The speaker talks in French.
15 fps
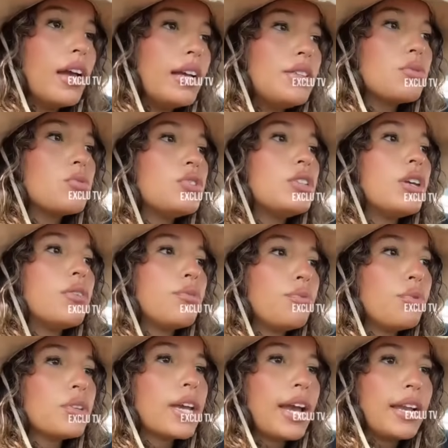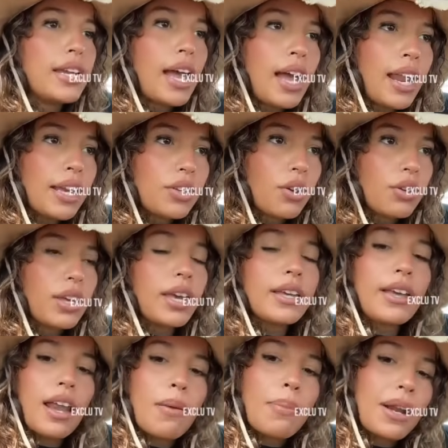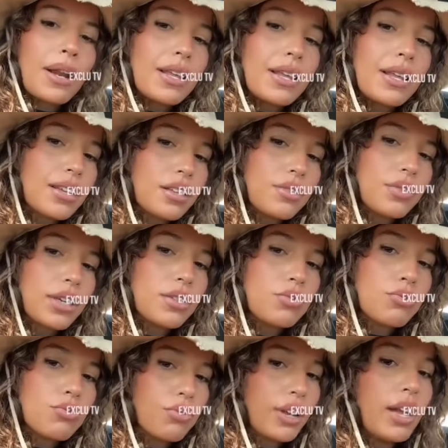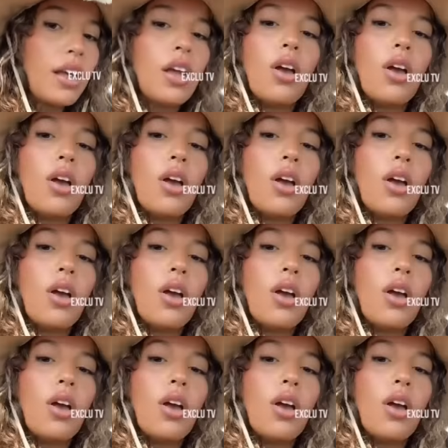ils ont dit, vu qu'elle est à l'accueil et qu'elle n'a pas la certification du e,